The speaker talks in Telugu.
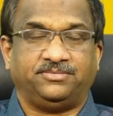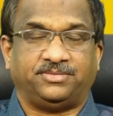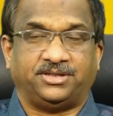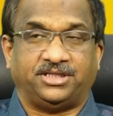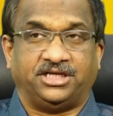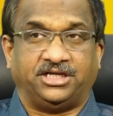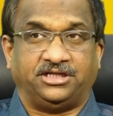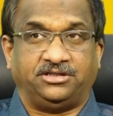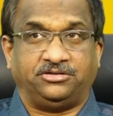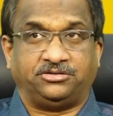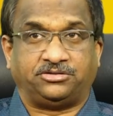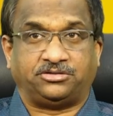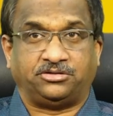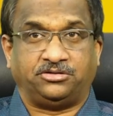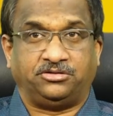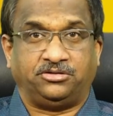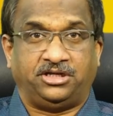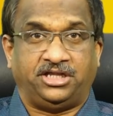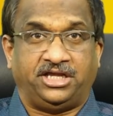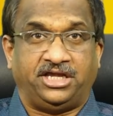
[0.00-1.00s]
ప్రజా
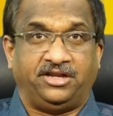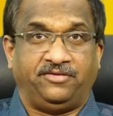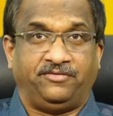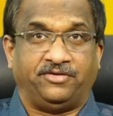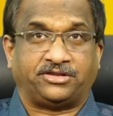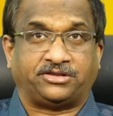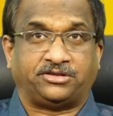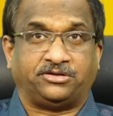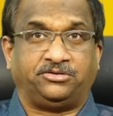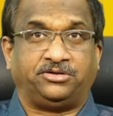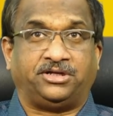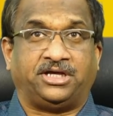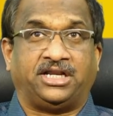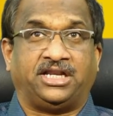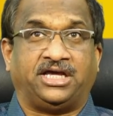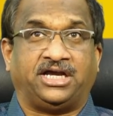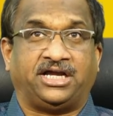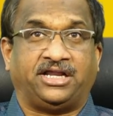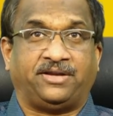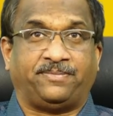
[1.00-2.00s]
జీవితంలో లేని వ్యక్తులు కూడా
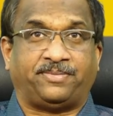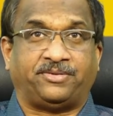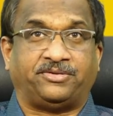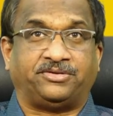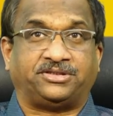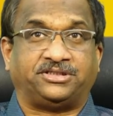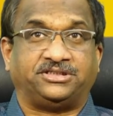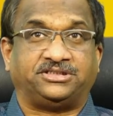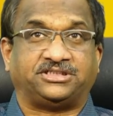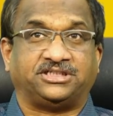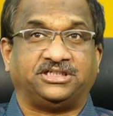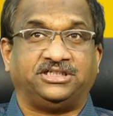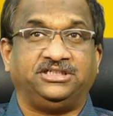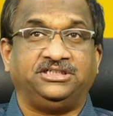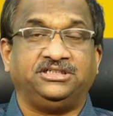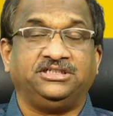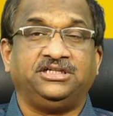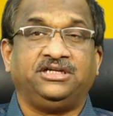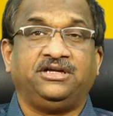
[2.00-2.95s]
అలాగనే ప్రవర్తించాలి